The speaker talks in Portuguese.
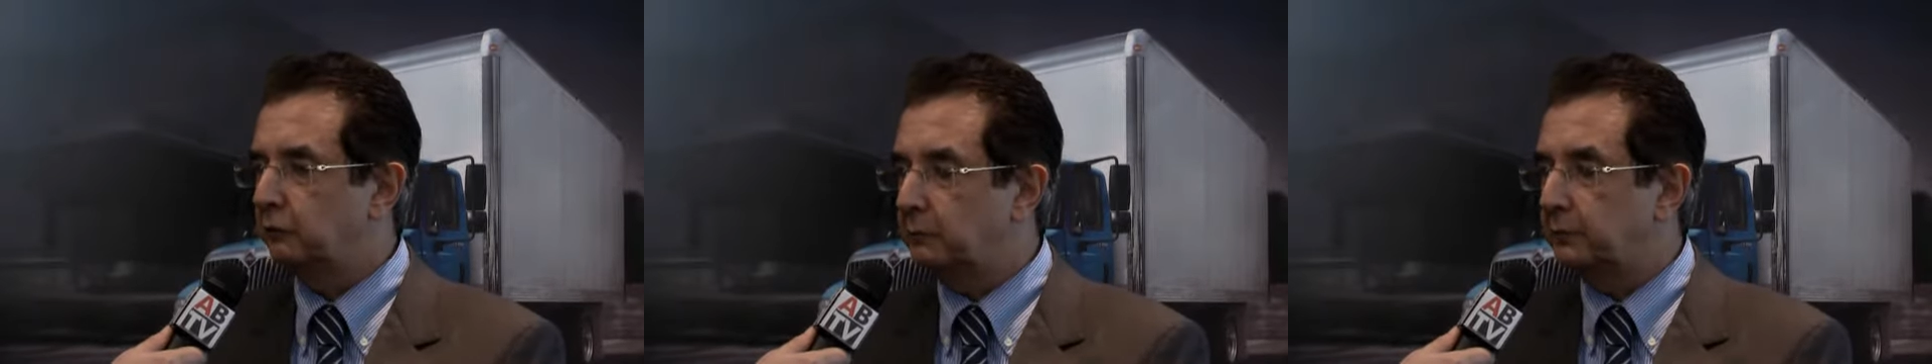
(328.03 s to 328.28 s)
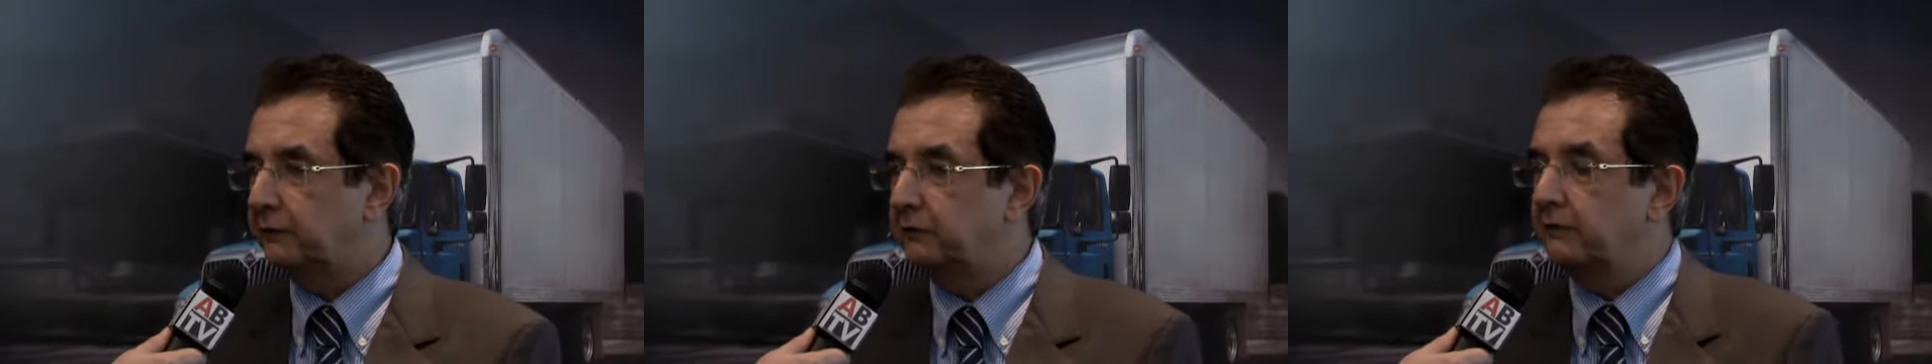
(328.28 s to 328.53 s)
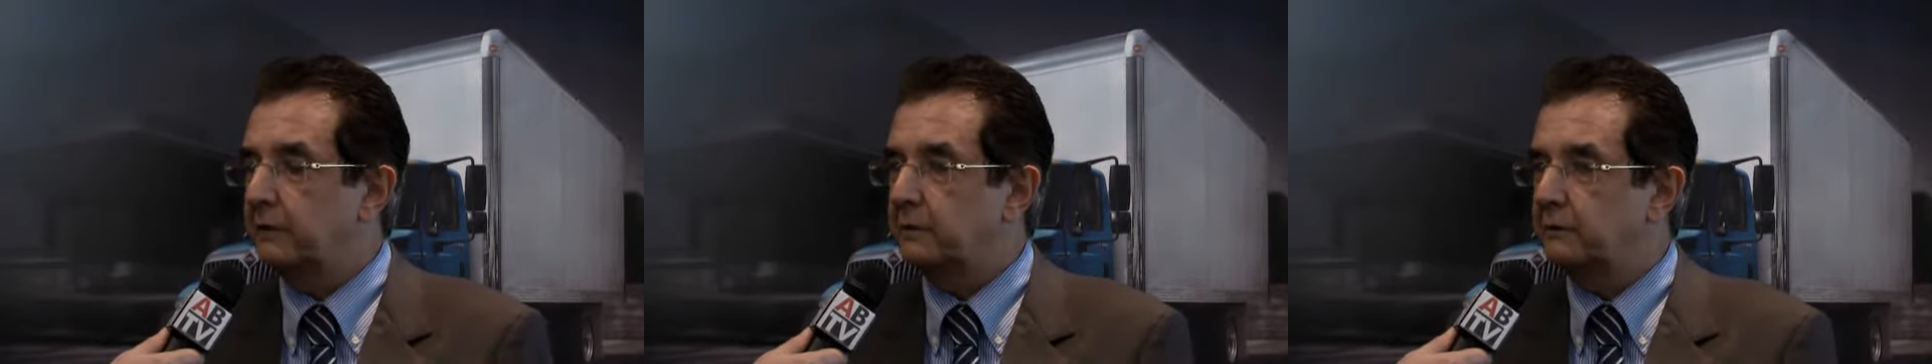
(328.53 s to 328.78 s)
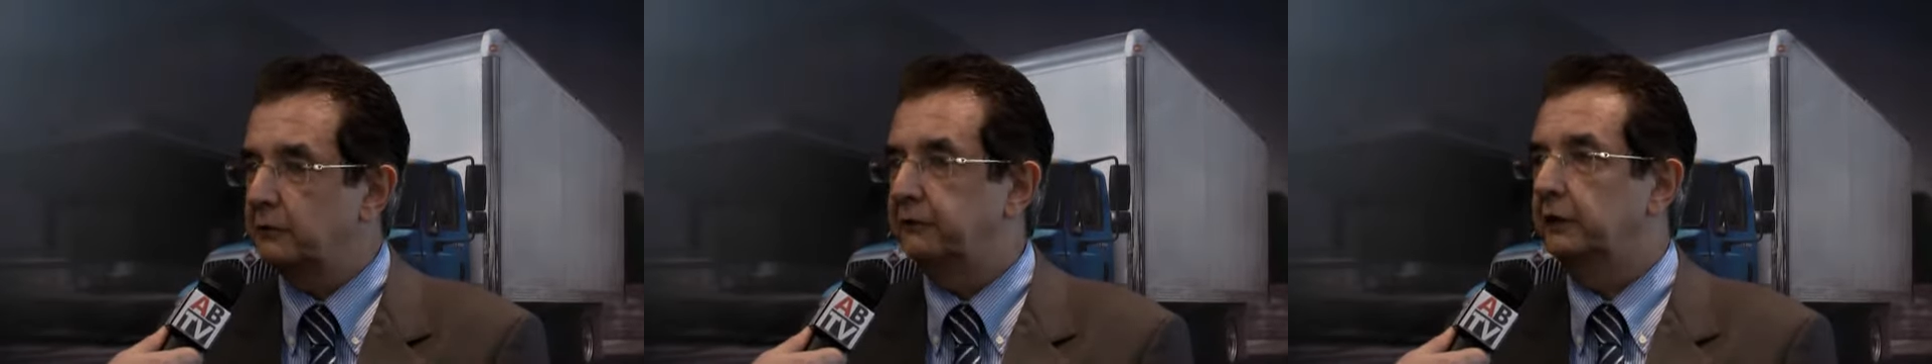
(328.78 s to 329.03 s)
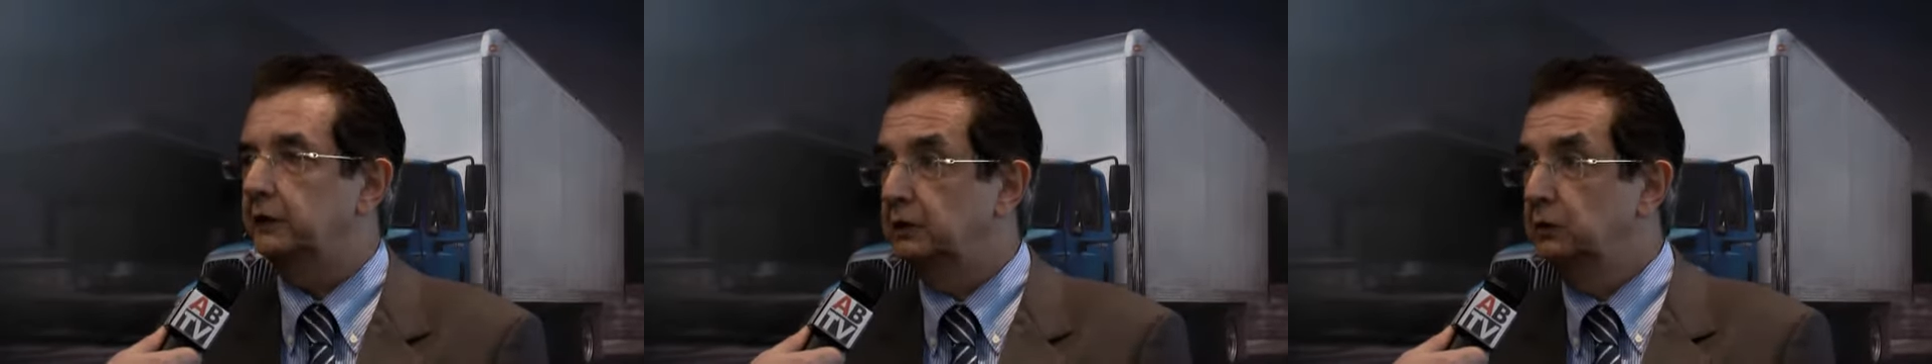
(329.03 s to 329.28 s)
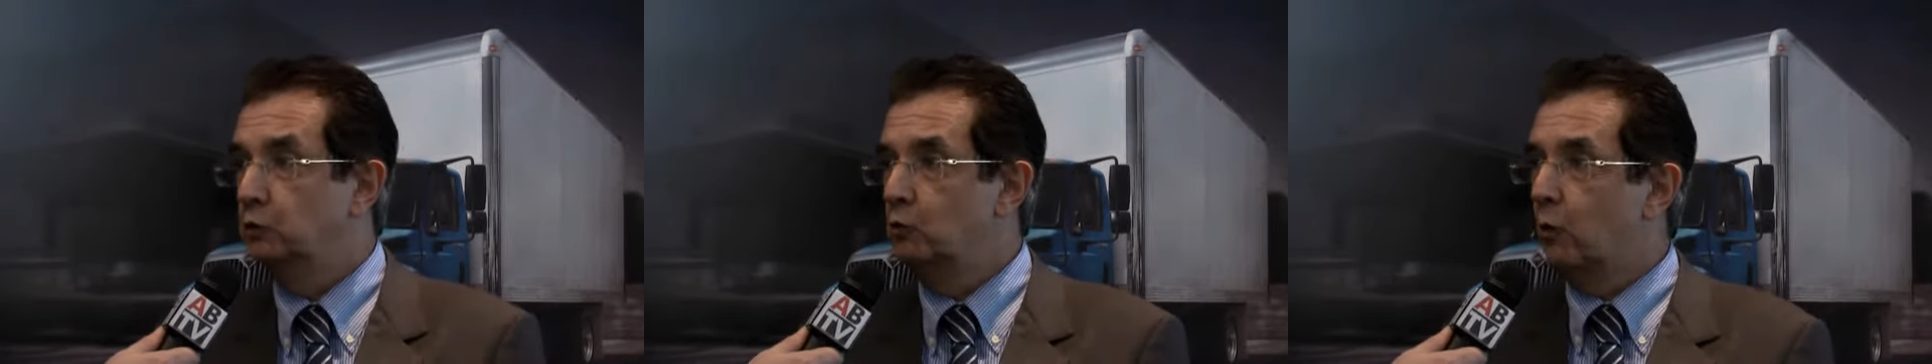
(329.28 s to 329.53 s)
eu posso dizer para você que
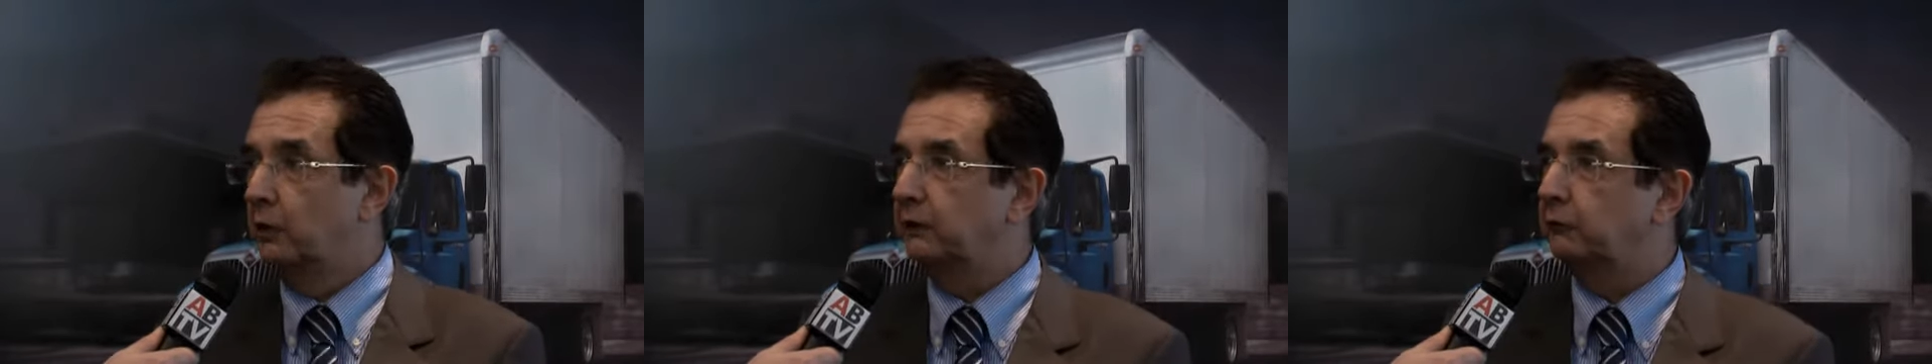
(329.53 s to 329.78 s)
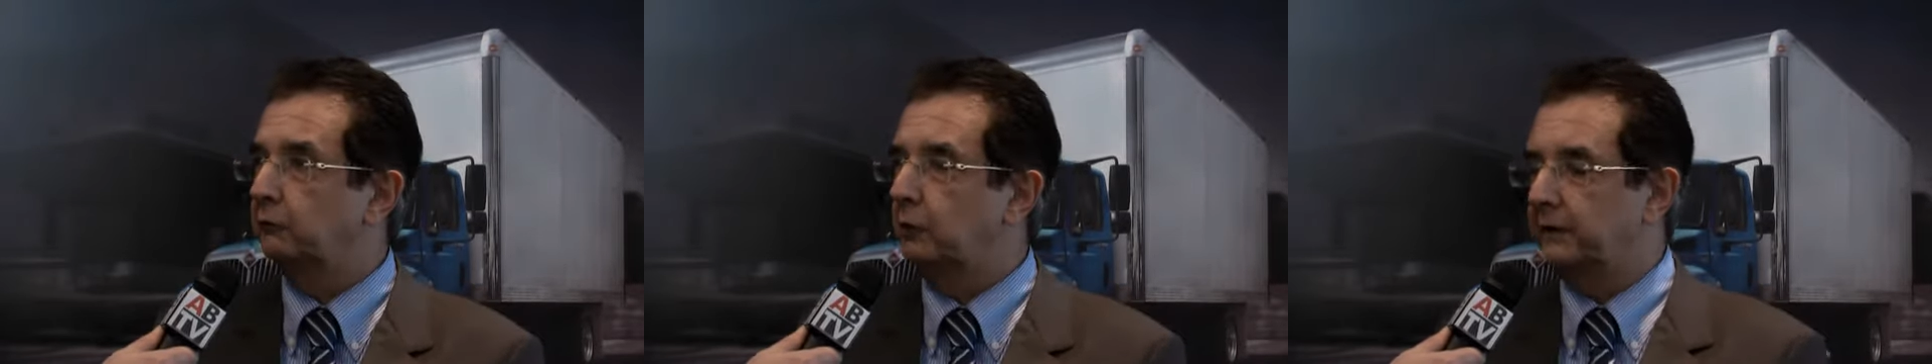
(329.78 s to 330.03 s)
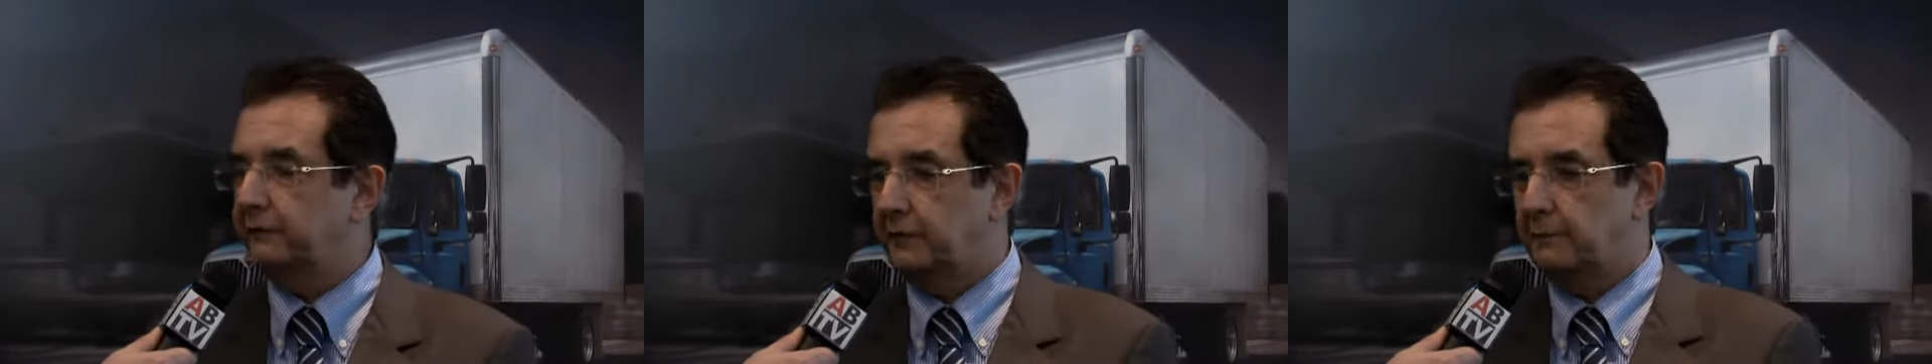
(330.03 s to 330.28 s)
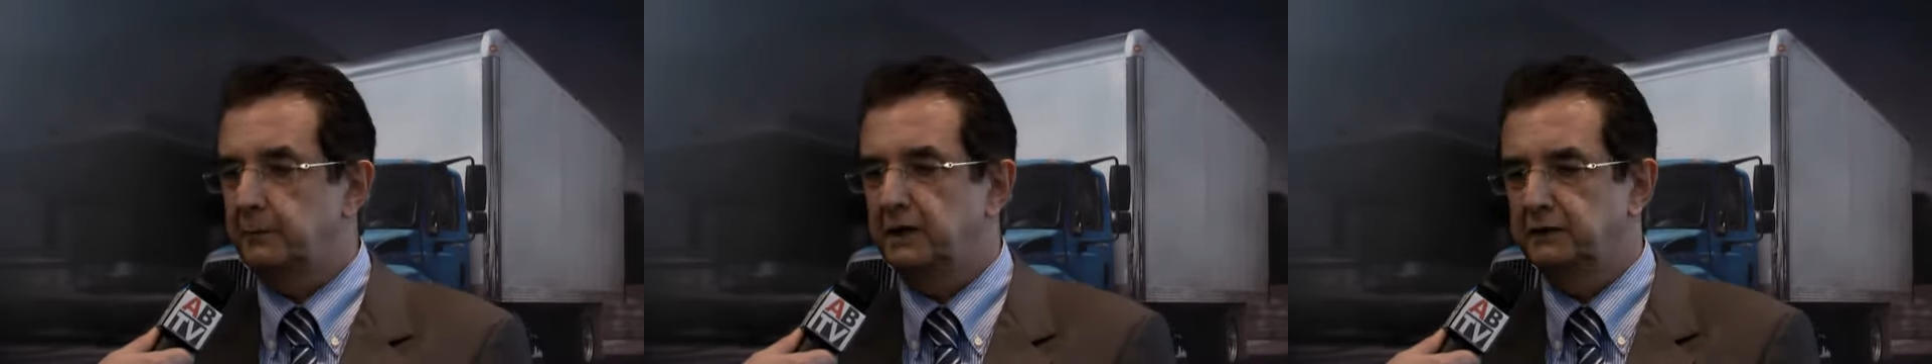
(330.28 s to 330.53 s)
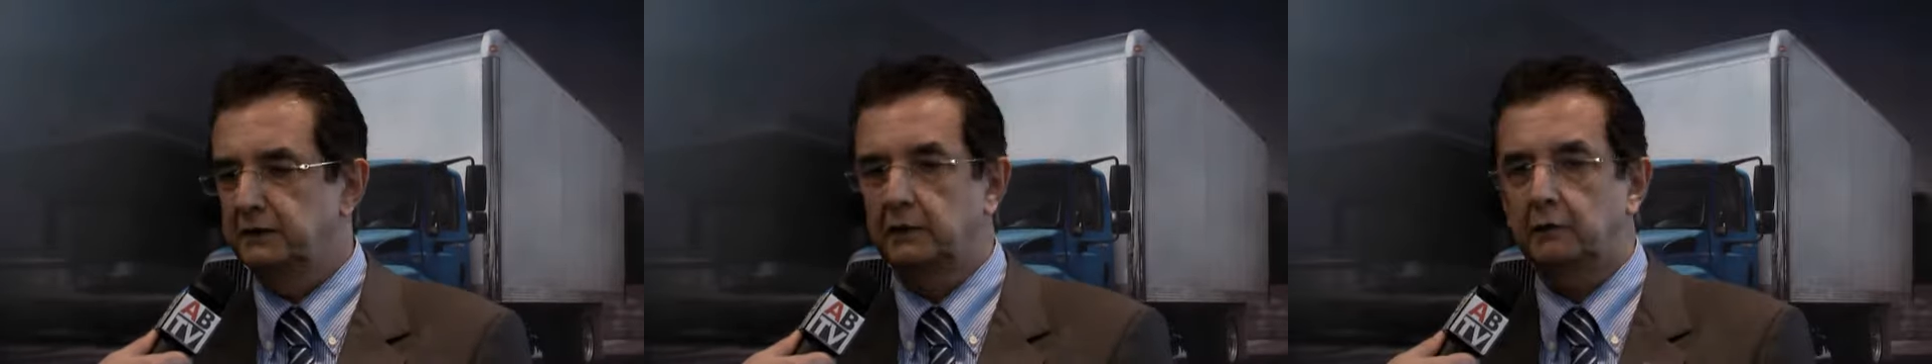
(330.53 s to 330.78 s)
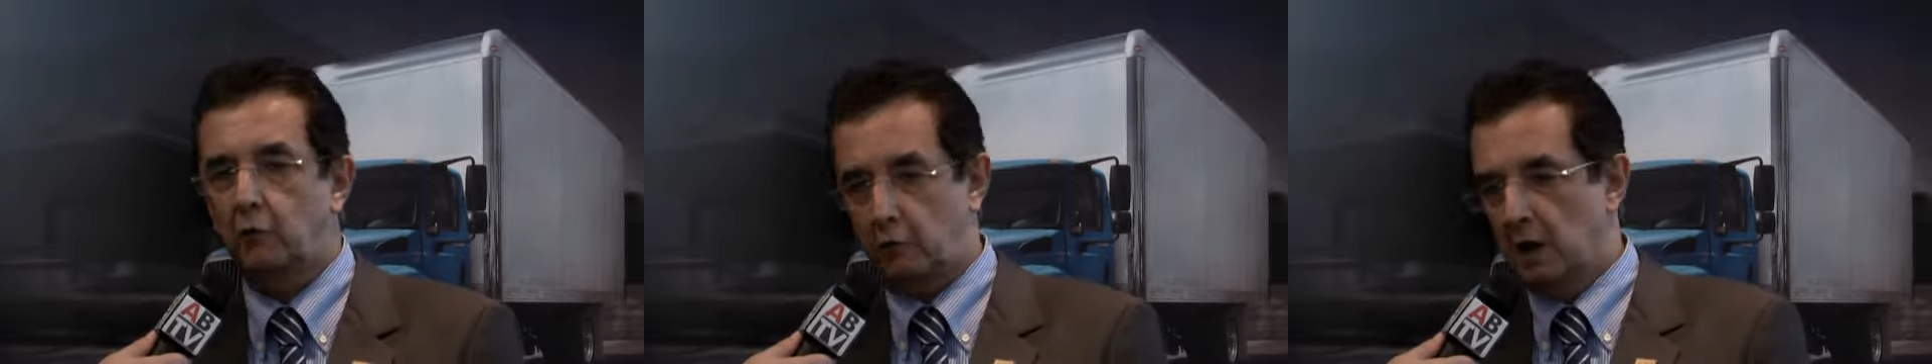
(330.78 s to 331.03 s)
num horizonte, essa planta,